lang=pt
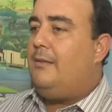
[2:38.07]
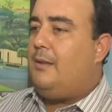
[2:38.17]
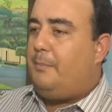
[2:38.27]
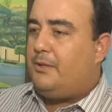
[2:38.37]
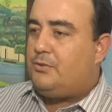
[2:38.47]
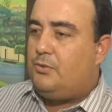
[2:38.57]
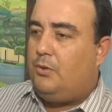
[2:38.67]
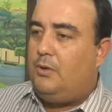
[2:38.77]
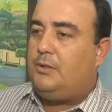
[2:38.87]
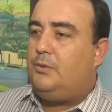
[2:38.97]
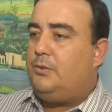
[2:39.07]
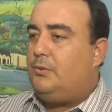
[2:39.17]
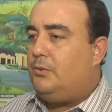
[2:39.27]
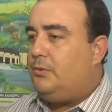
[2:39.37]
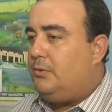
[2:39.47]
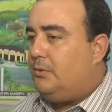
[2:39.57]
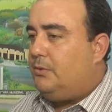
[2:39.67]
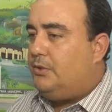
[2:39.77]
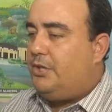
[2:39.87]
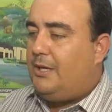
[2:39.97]
na pessoa do, do, do,
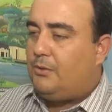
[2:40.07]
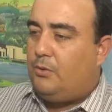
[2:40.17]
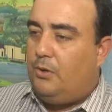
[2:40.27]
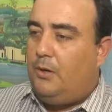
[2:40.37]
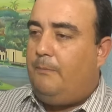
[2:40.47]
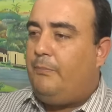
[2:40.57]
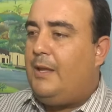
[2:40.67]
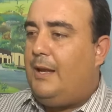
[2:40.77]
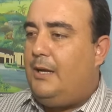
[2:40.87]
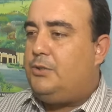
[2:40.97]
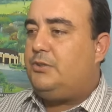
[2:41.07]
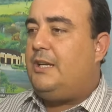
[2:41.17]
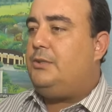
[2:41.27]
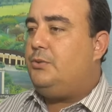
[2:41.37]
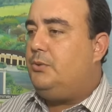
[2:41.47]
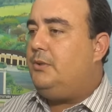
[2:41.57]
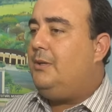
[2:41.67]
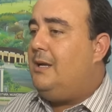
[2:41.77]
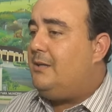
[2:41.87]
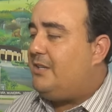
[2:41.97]
do diretor é, José Júnior.